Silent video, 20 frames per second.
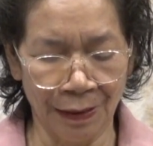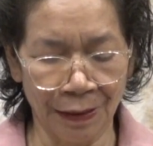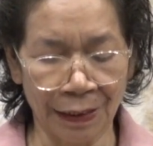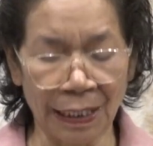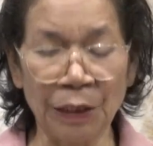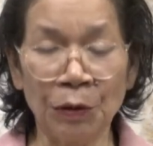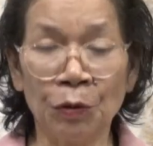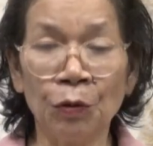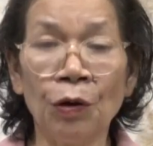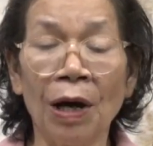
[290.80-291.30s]

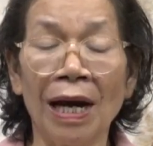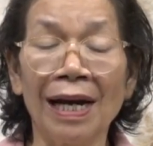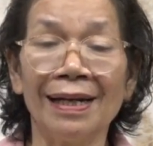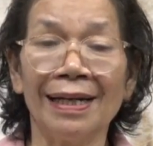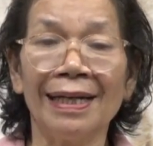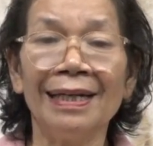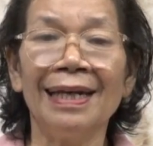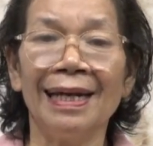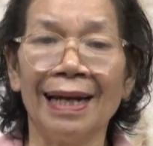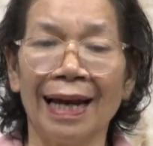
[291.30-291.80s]
Tentu hal
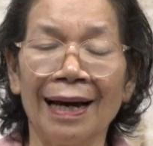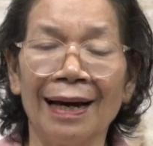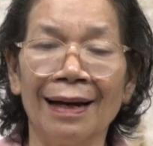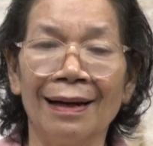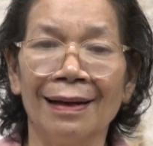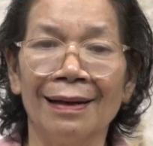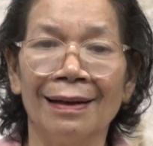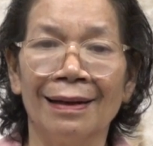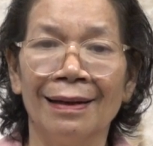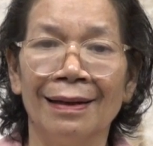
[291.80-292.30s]
inilah
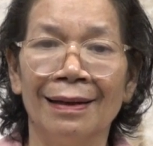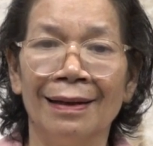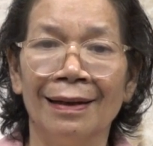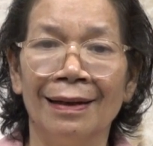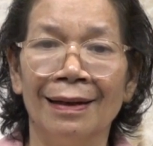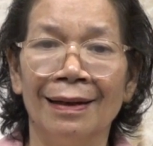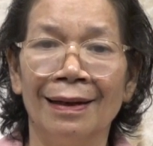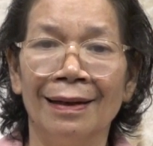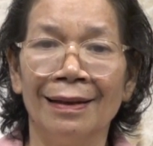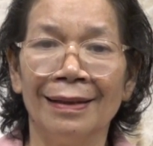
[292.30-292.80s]

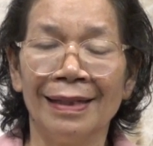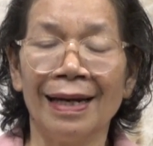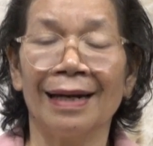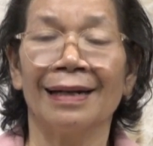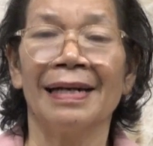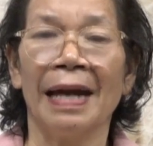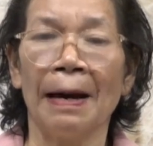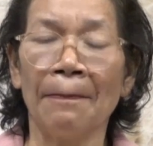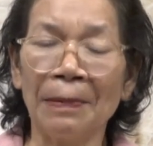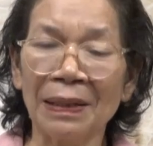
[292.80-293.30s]

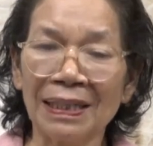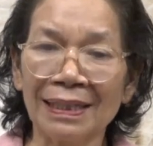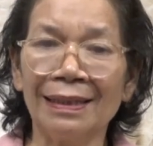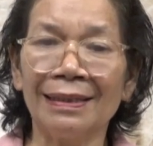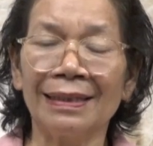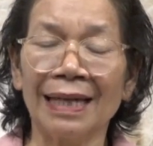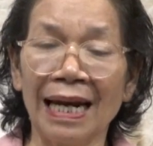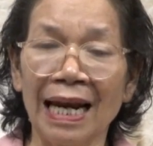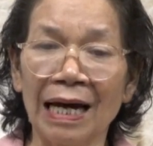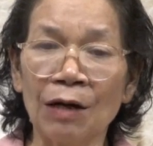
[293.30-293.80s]
yang dapat
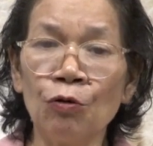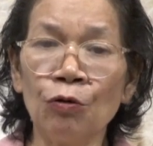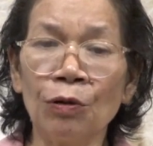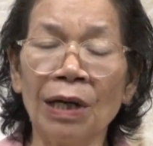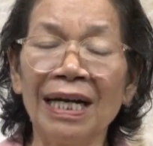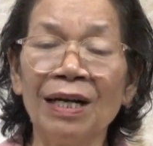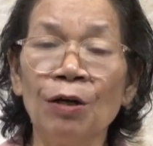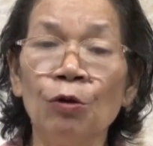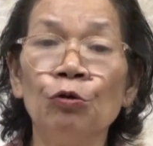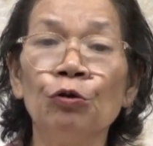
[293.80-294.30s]
kita
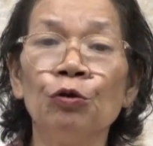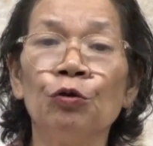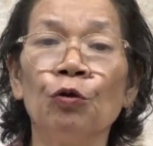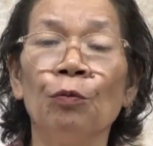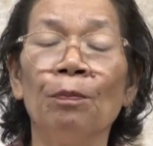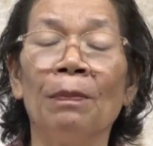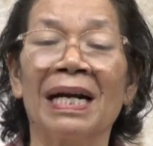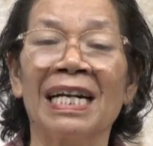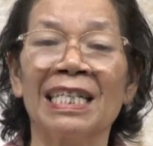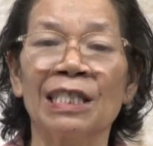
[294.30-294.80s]
lakukan
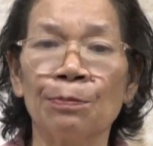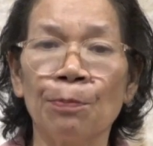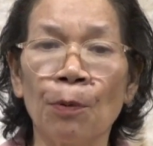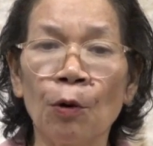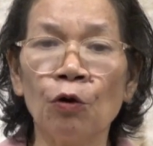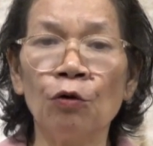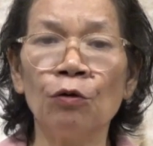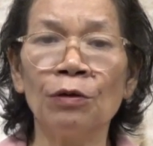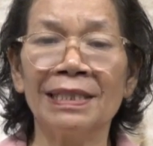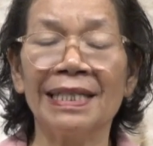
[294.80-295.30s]
untuk
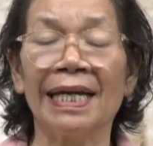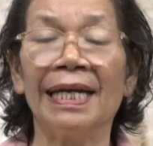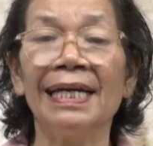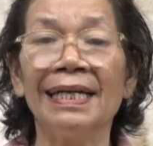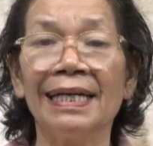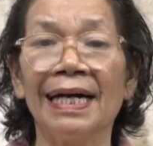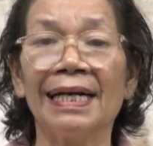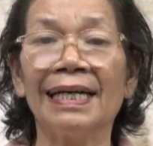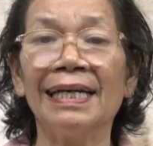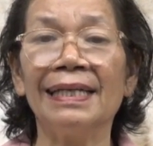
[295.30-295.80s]
merespon
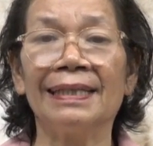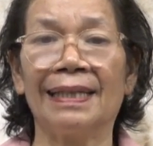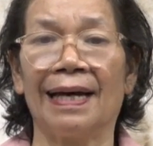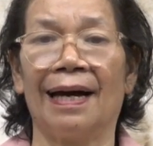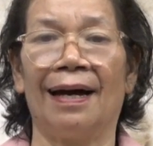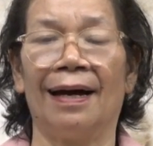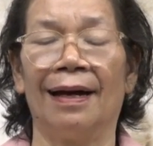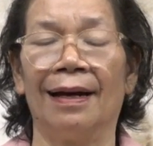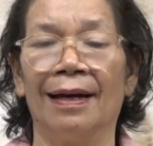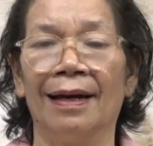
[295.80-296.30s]
sehingga
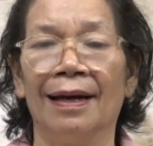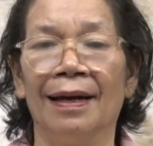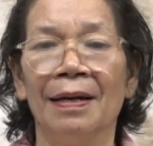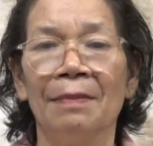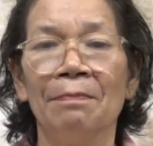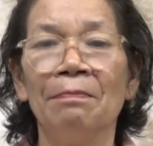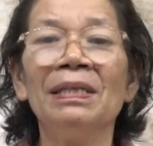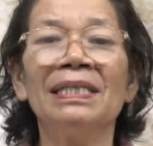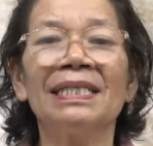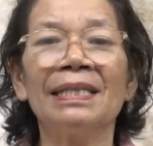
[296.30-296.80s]
kita
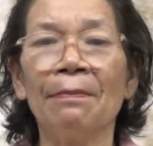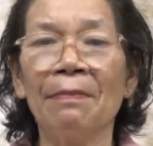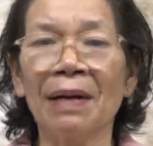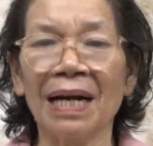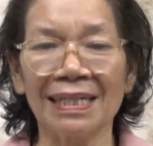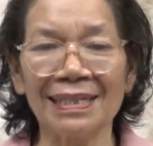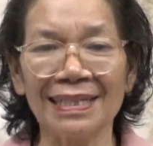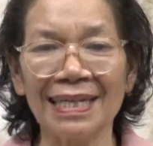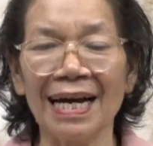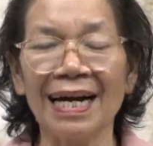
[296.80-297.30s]
bisa
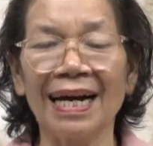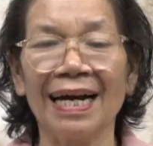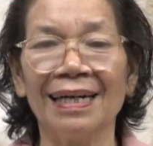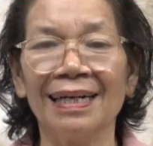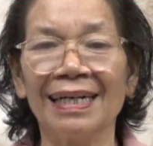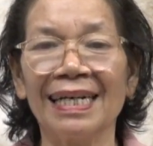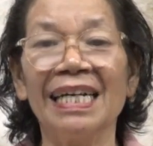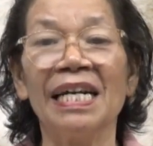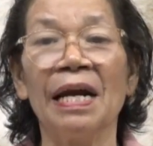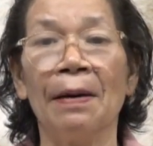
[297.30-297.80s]

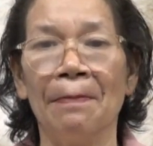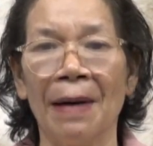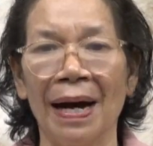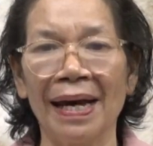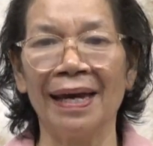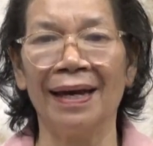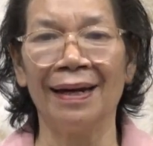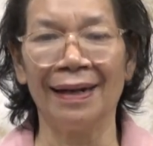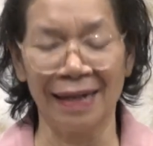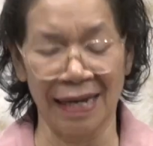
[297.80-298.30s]
merasakan
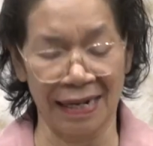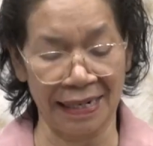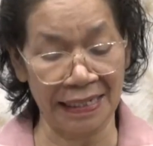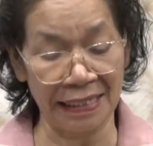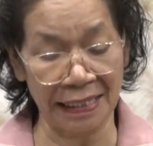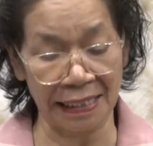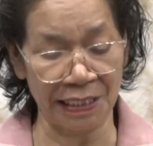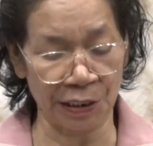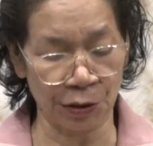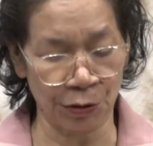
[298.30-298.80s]
kedamaian dari
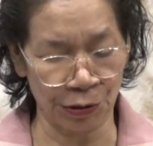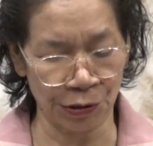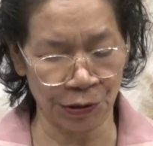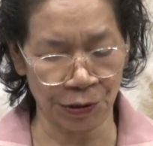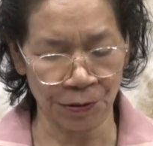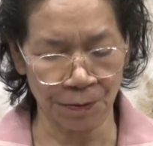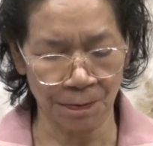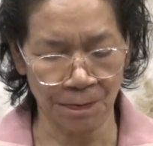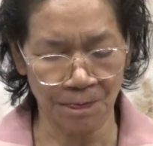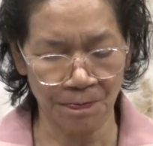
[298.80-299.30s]

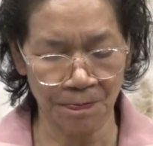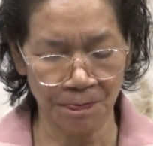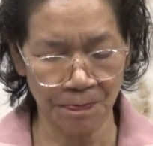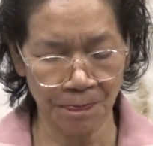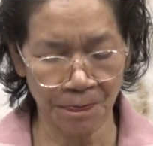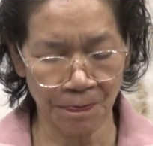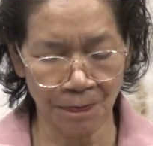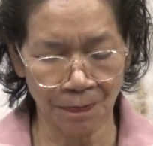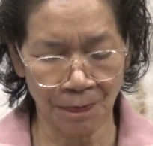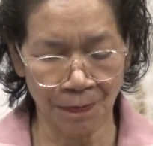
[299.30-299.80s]
Kristus.
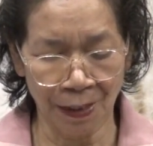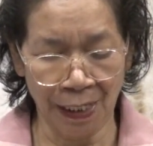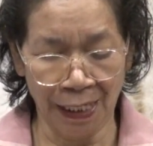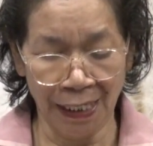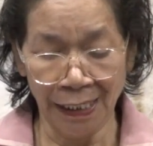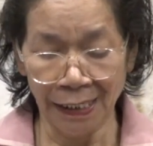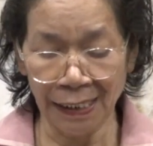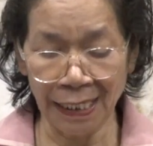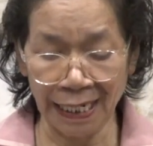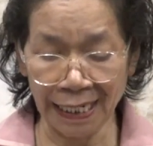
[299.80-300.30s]

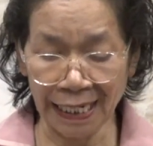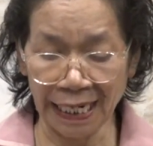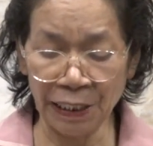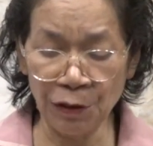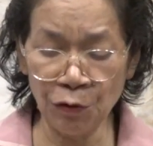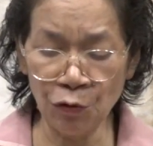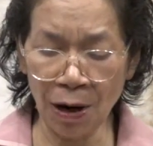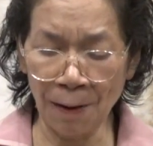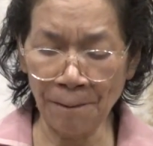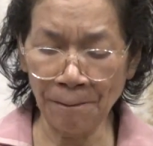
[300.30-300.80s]
Yang
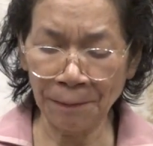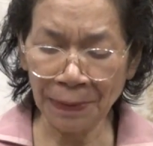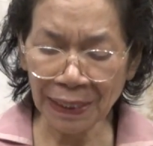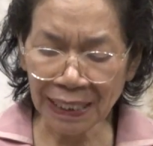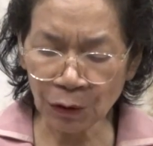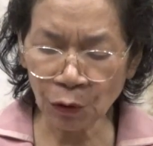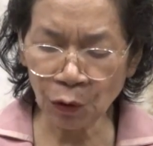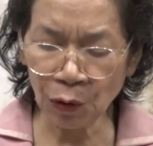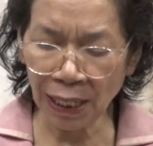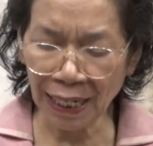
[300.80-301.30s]
kedua,
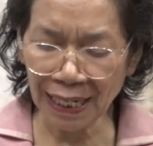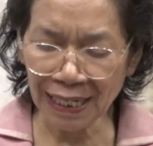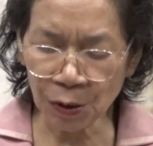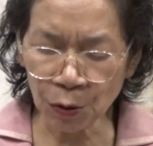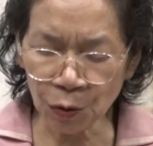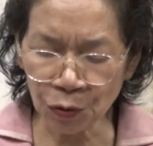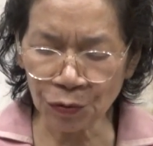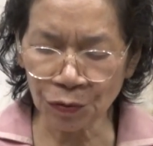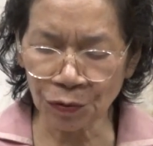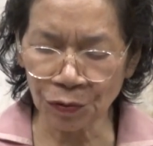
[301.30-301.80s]
pikunlah
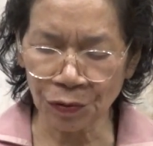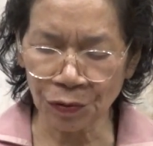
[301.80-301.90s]
kuk